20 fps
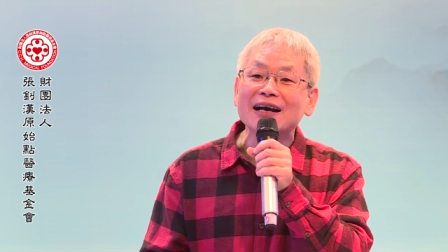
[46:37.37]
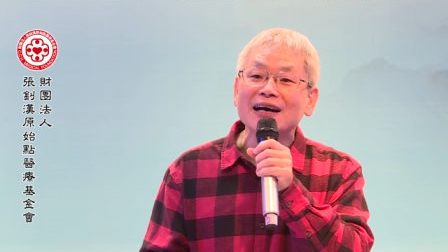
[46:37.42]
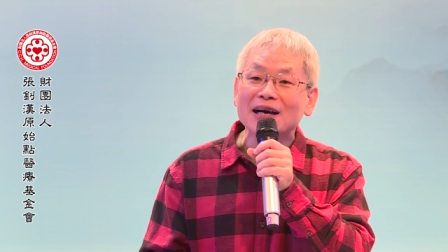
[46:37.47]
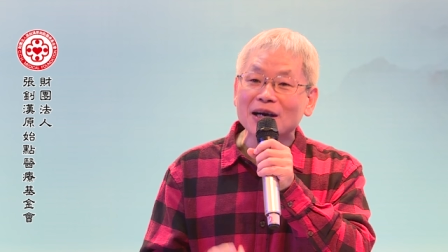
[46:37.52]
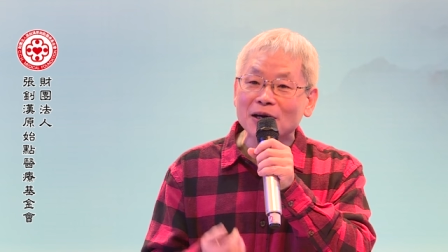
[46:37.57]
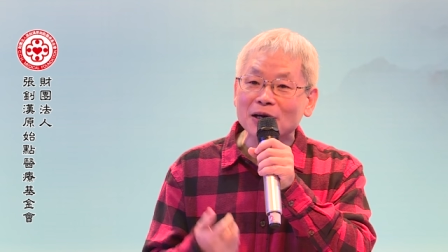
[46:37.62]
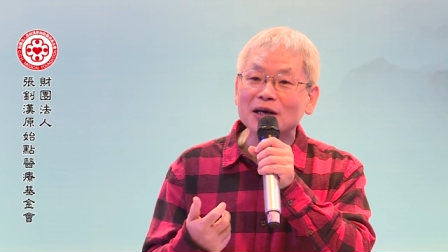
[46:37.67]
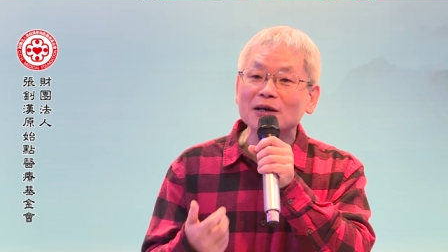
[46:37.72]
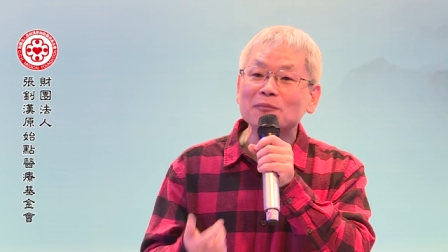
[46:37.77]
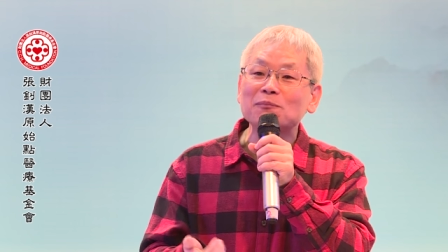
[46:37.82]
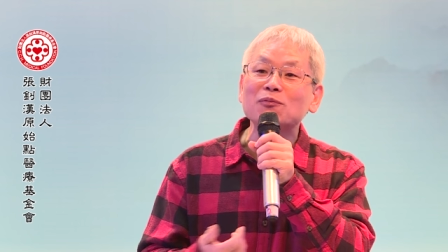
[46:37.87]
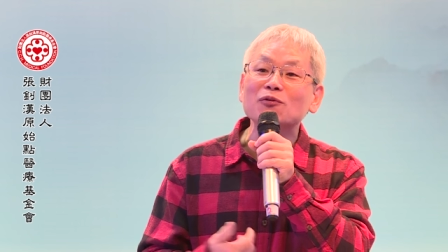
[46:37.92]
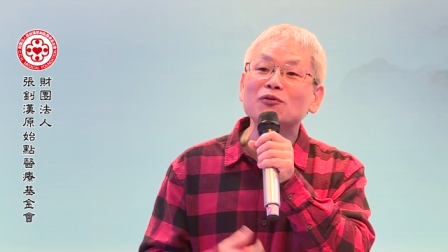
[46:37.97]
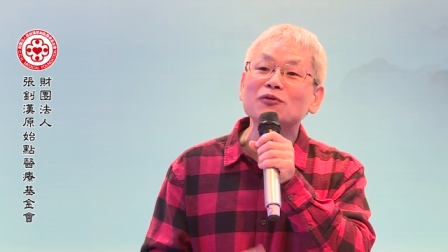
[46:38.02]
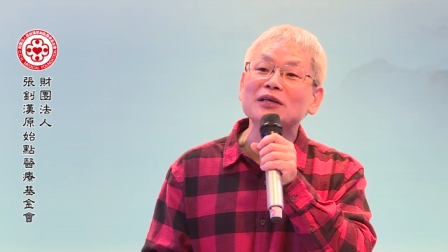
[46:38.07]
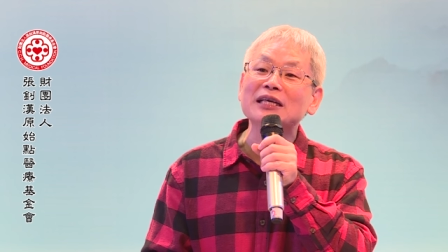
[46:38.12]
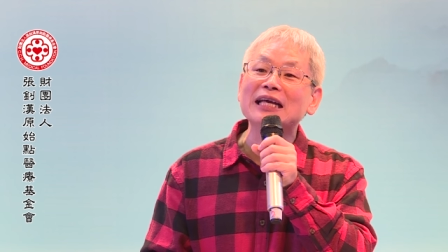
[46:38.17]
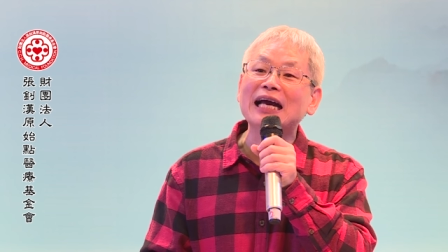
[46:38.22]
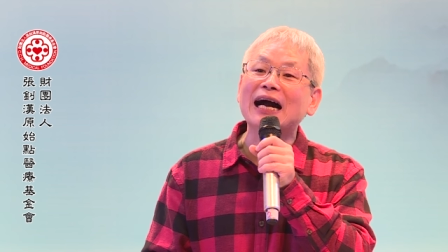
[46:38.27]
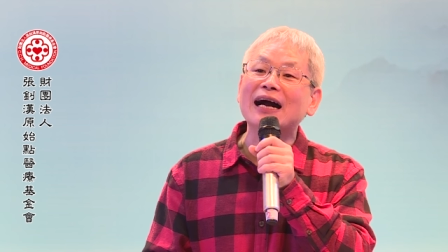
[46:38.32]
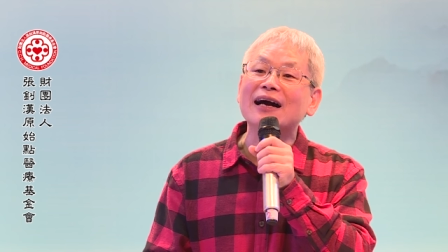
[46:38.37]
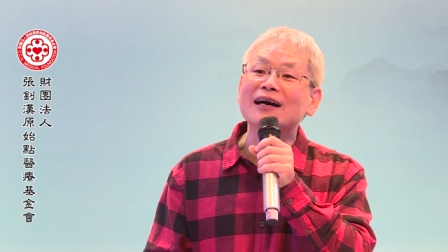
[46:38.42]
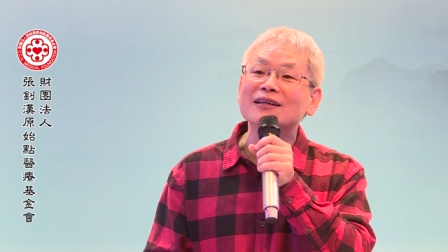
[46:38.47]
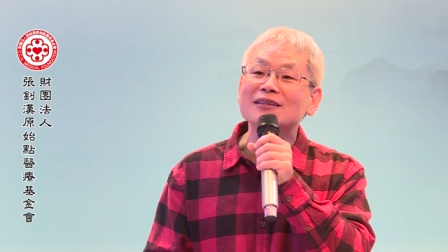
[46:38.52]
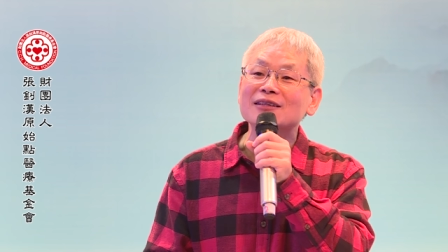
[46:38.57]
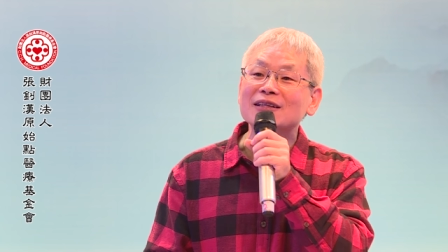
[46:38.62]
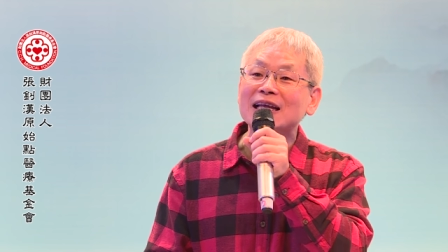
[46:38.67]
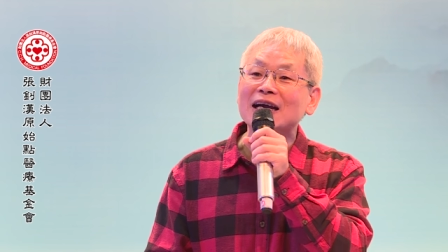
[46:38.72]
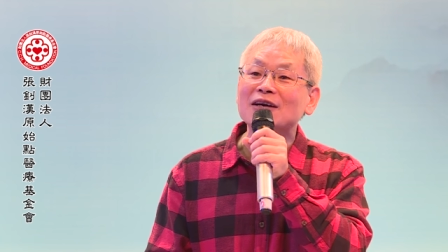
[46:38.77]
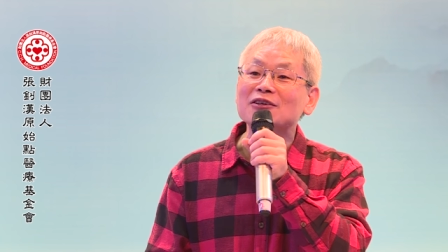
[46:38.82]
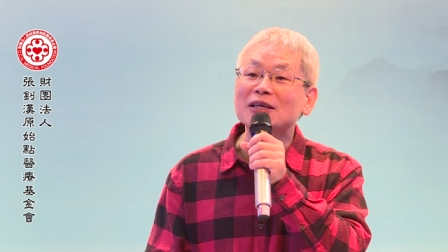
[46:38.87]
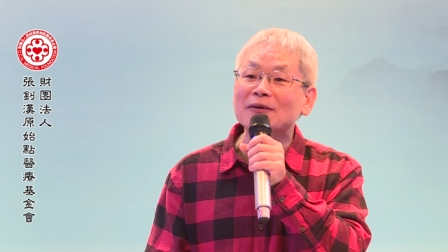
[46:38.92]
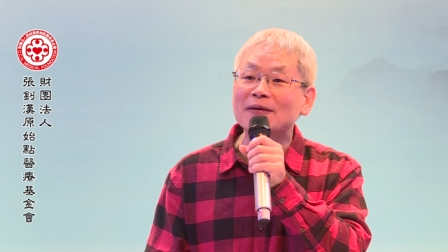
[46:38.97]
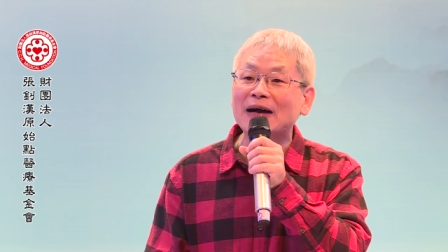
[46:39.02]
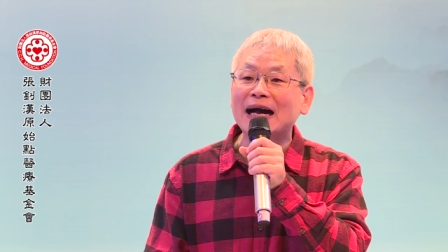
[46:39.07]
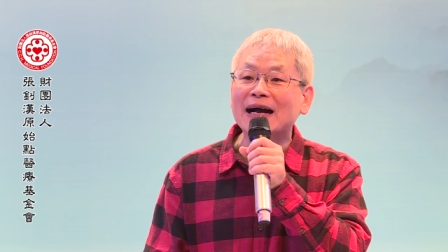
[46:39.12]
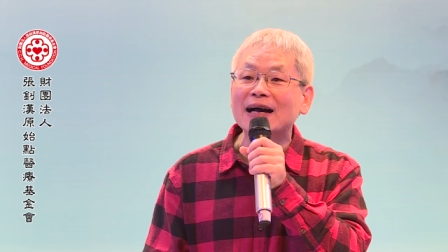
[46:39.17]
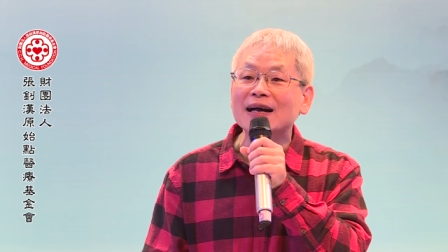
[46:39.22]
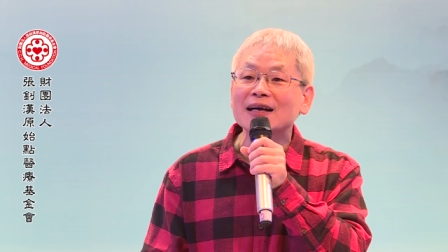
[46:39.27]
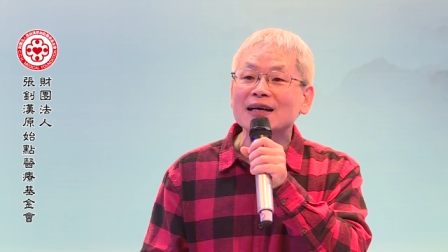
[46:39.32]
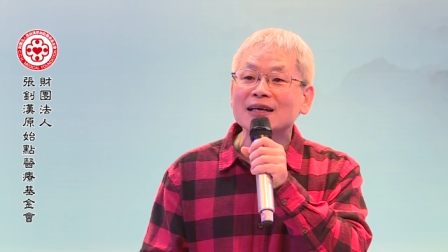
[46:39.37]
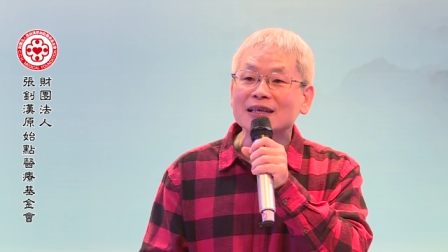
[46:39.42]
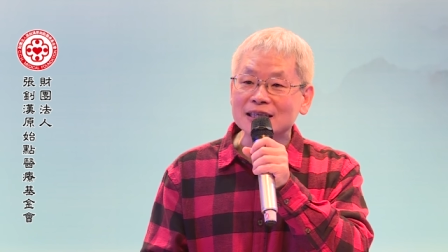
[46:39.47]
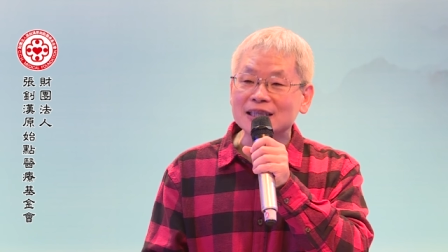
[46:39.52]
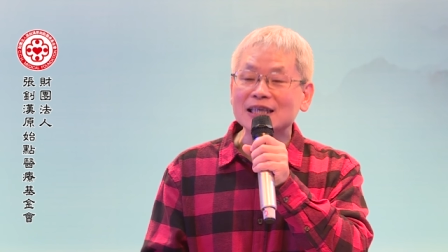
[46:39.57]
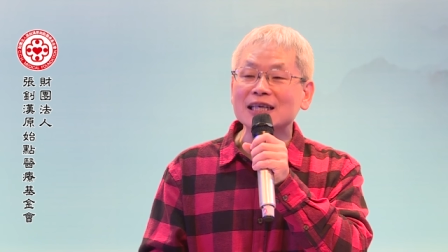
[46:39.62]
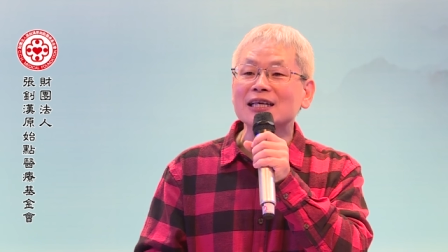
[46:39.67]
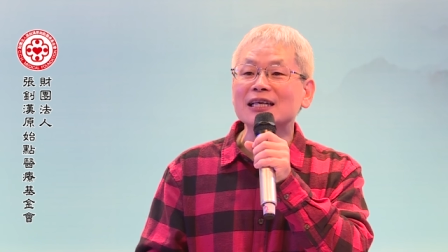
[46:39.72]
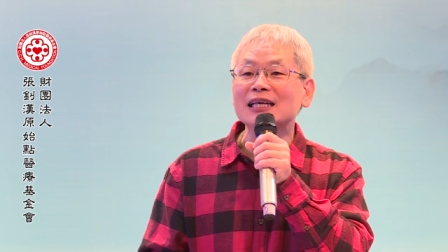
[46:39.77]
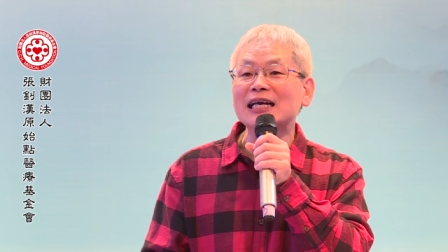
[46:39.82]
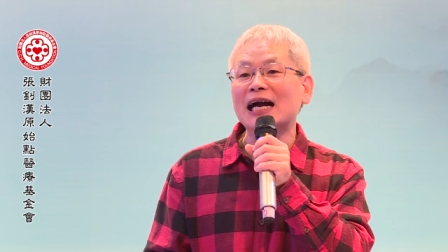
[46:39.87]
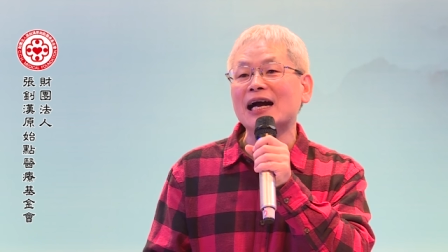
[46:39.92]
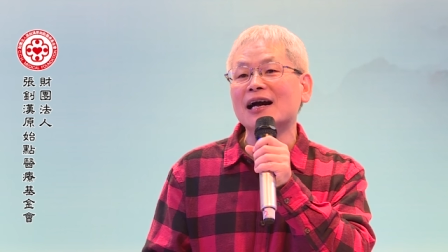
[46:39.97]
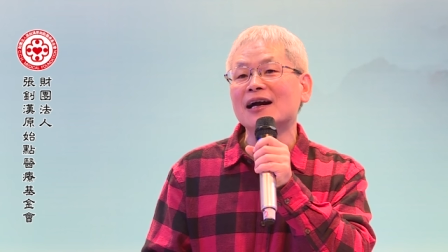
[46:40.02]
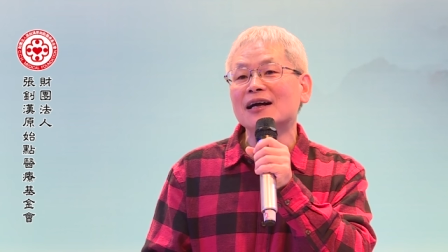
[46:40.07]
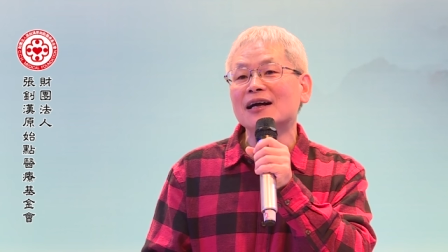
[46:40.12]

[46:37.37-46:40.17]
而不一样，了解吧？一定一样。